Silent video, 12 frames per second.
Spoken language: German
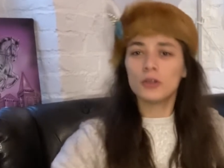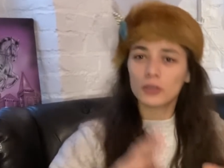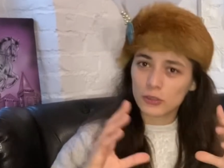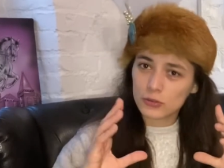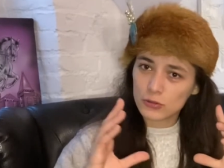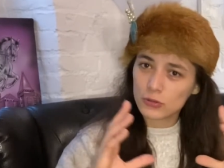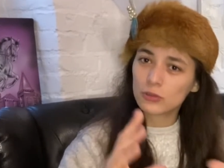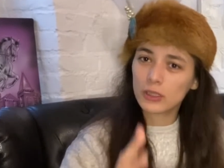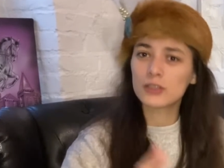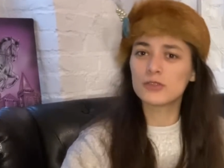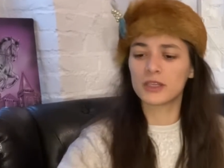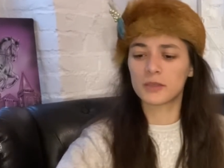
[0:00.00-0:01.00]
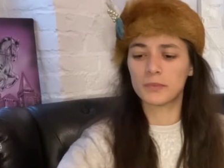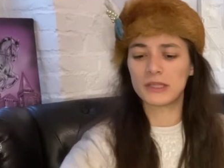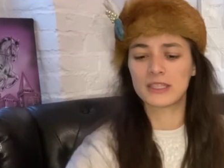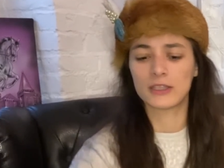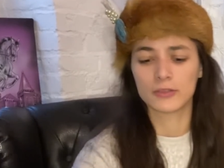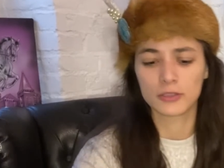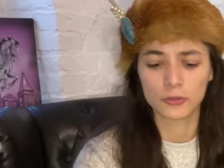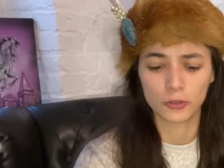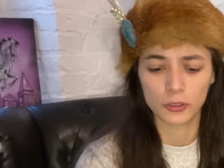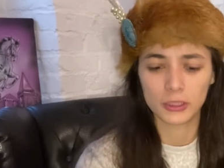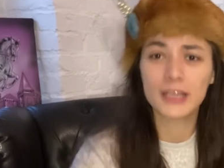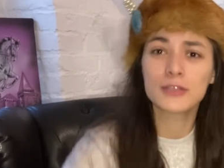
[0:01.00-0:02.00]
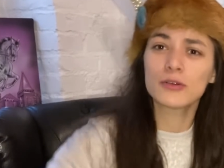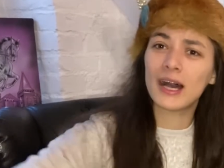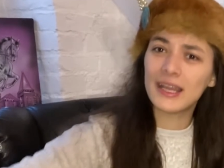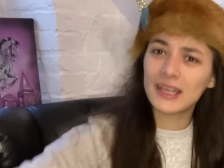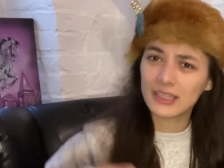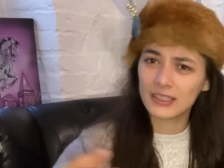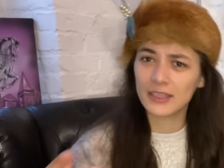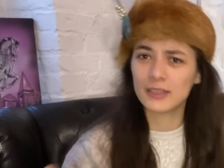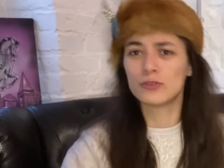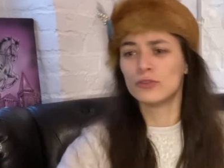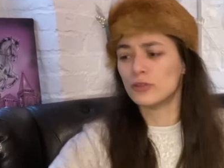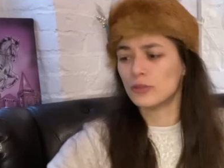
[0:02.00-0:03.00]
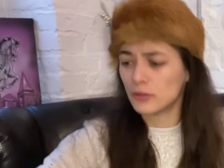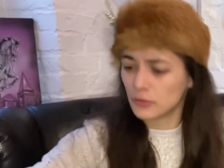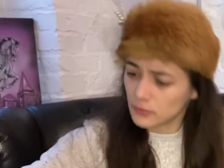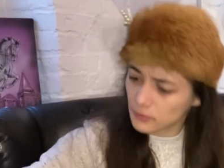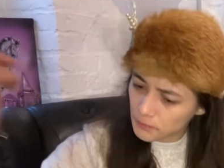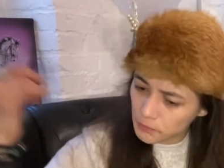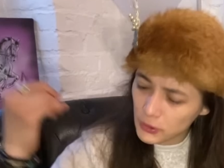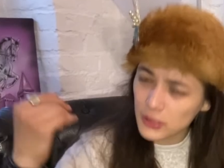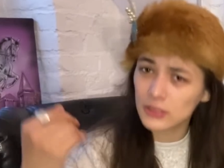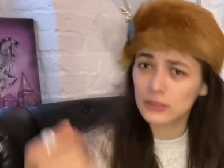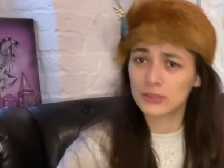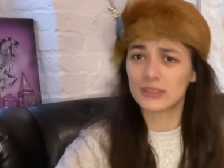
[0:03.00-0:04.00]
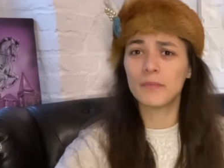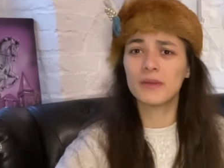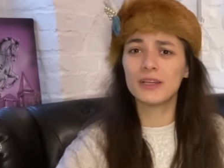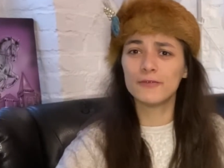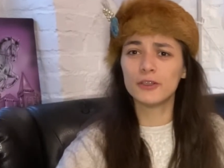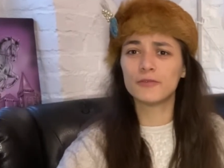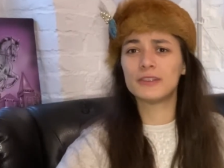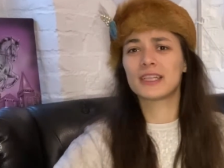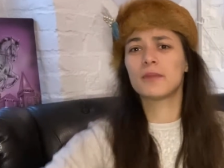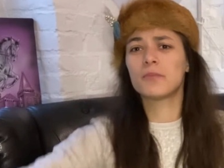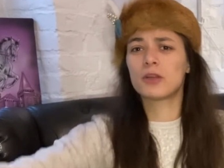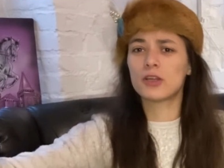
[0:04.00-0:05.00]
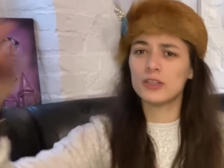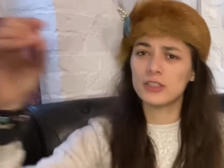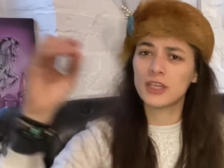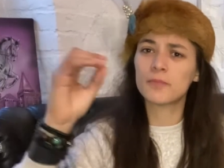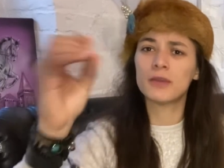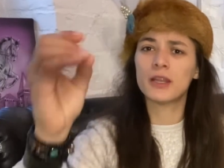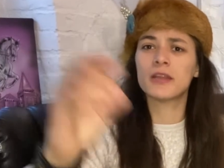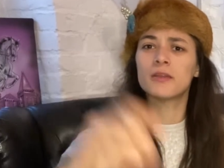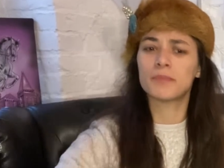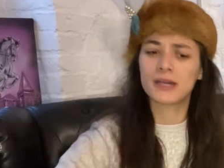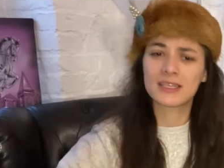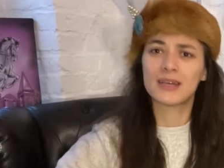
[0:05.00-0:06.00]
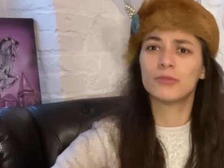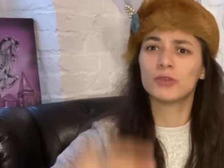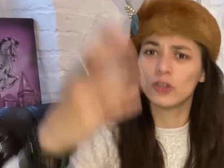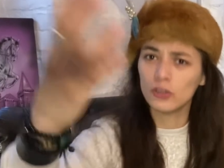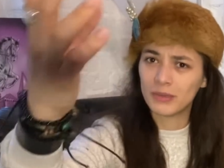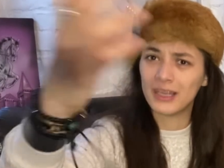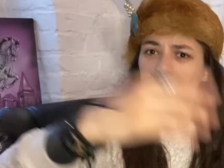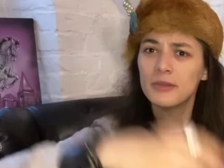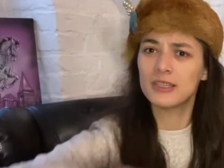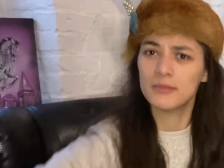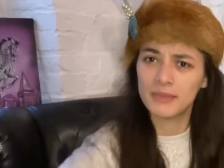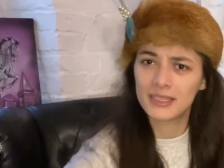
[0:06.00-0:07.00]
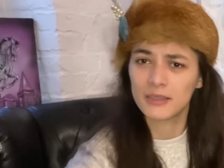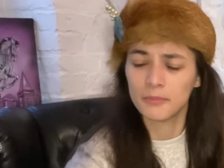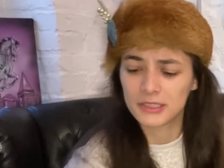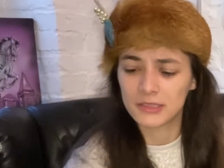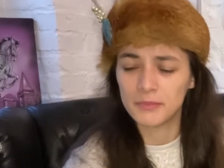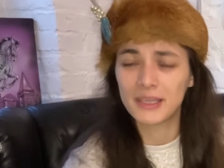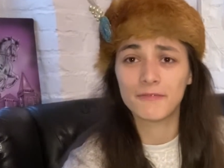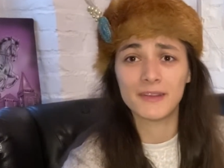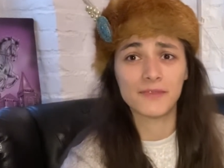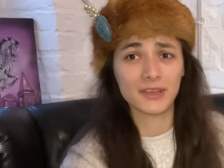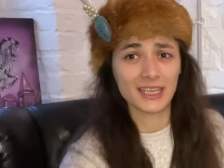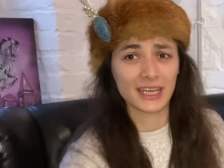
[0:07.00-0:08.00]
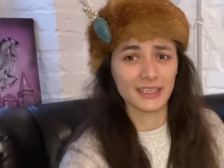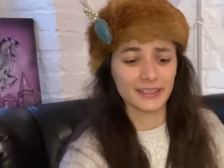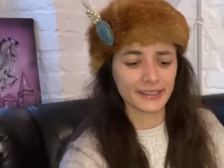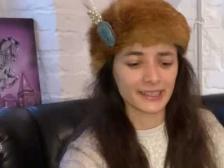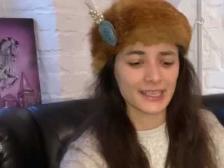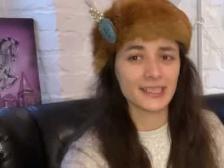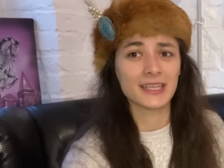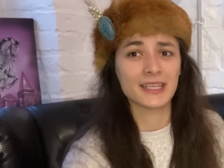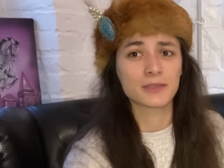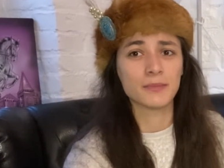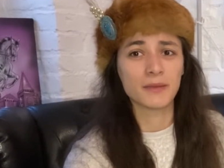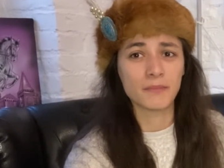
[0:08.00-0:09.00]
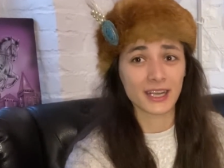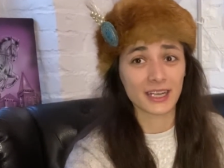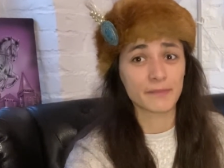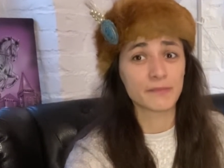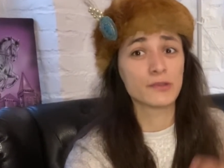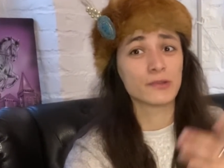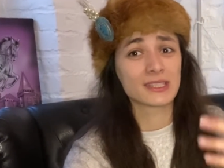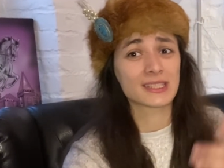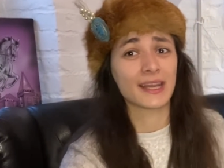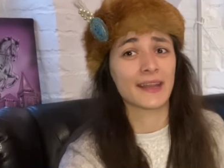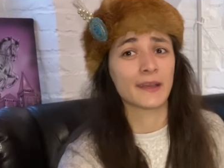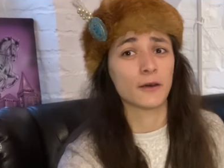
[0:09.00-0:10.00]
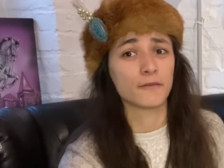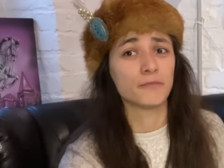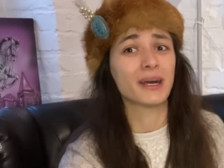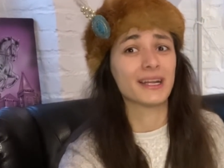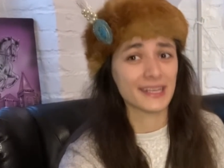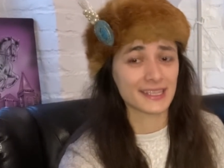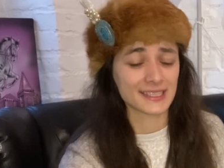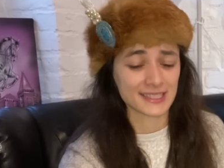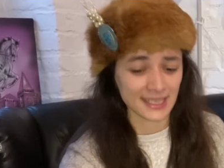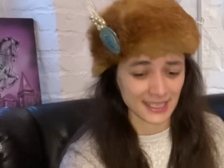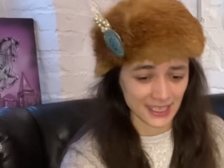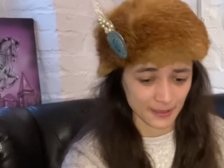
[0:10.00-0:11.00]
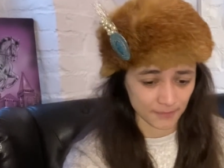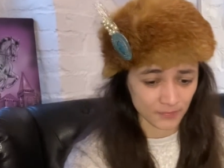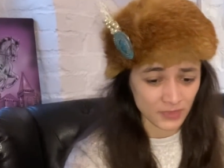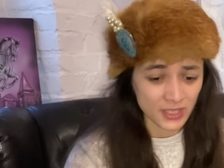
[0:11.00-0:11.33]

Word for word: Jetzt ganz überspitzt ausgedrückt. Also eigentlich so buntes zusammengewürfelt, kann man dann in jedem Land einen Pass haben oder überall ein bisschen mit, ein bisschen mitwählen, wenn die anderen Länder das mitmachen. Absurdistan hat da offenbar nichts dagegen.